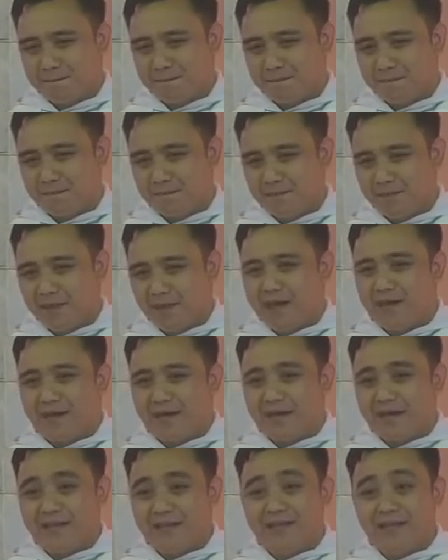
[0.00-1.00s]
Karena
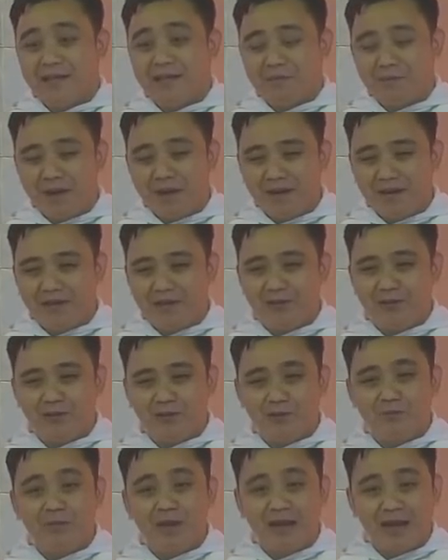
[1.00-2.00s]
kita dipanggil untuk
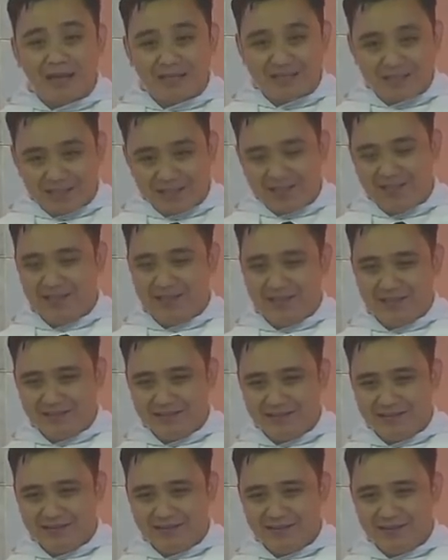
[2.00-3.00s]
mengasihi.
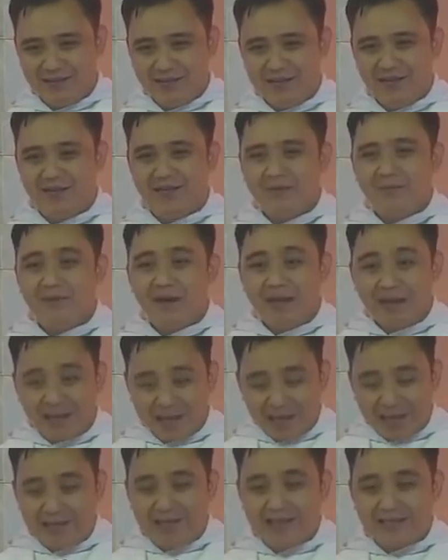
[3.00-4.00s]

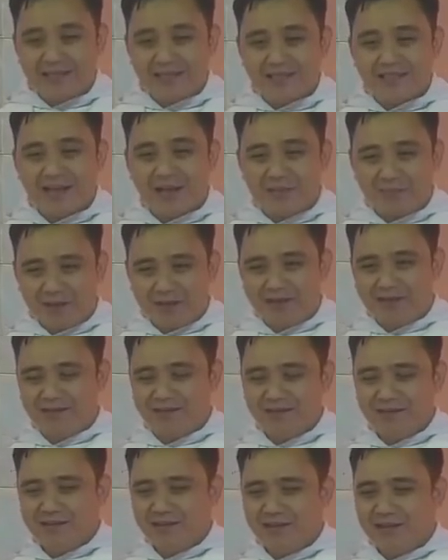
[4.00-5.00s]
Melayani sesama
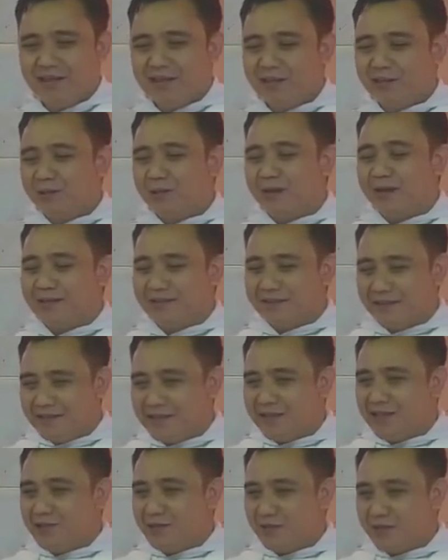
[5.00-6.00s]
itu artinya
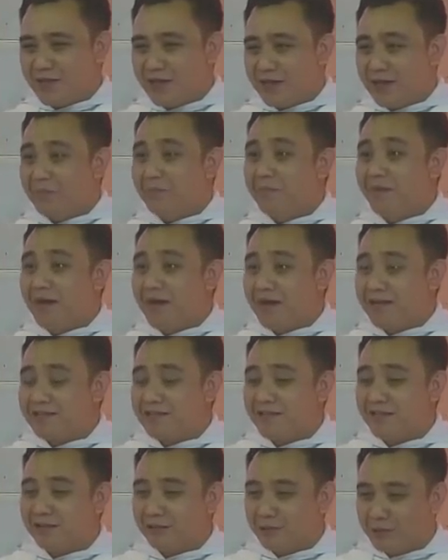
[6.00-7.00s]
juga mengasihi
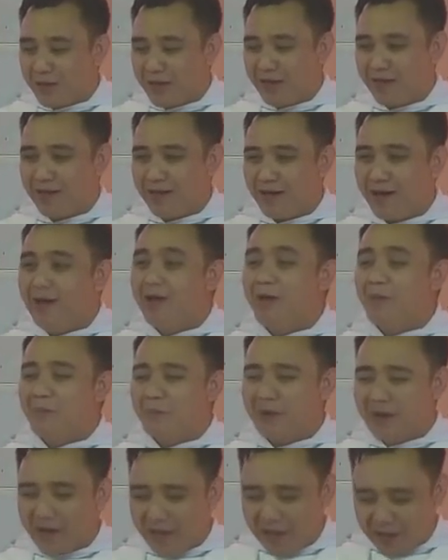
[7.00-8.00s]
Tuhan
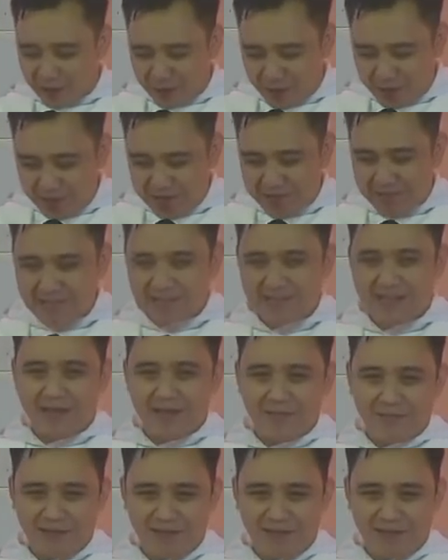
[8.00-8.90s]
melalui sesama.